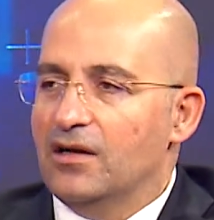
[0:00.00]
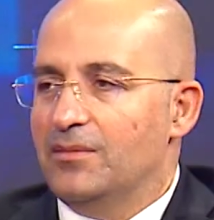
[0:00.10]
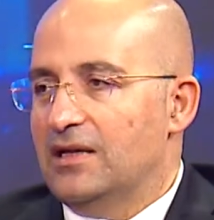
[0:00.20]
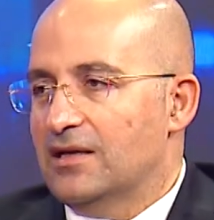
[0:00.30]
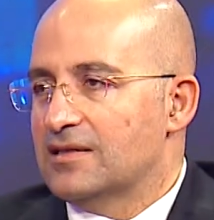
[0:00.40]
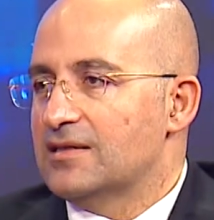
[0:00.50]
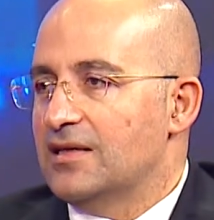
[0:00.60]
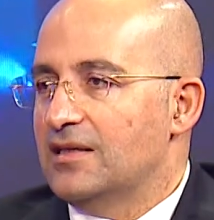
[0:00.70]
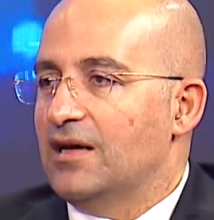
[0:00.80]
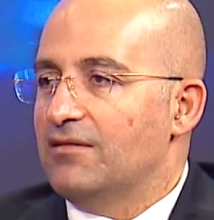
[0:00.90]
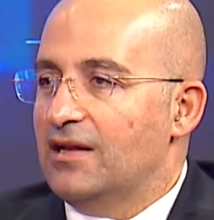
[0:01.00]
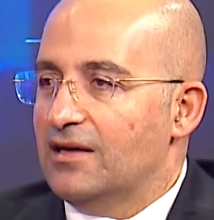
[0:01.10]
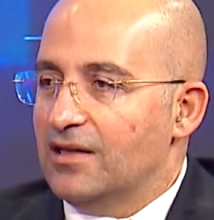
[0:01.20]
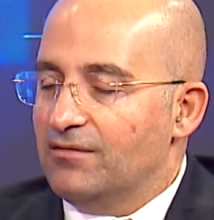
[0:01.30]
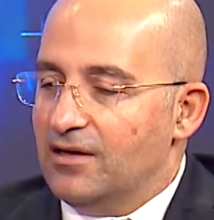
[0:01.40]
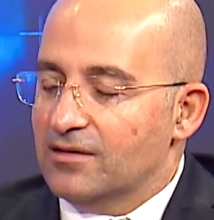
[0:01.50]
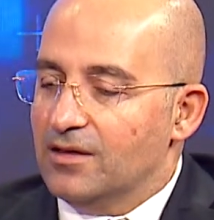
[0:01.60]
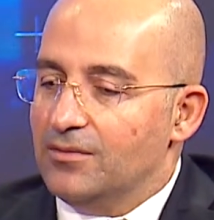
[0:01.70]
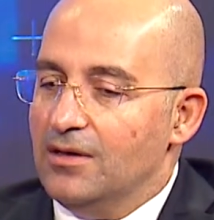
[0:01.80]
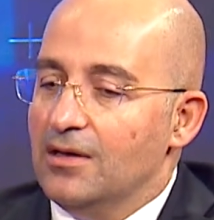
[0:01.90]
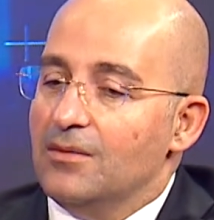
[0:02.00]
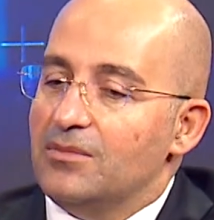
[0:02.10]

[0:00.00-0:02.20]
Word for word: ameliyatsız tedaviler de var değişik. tabii.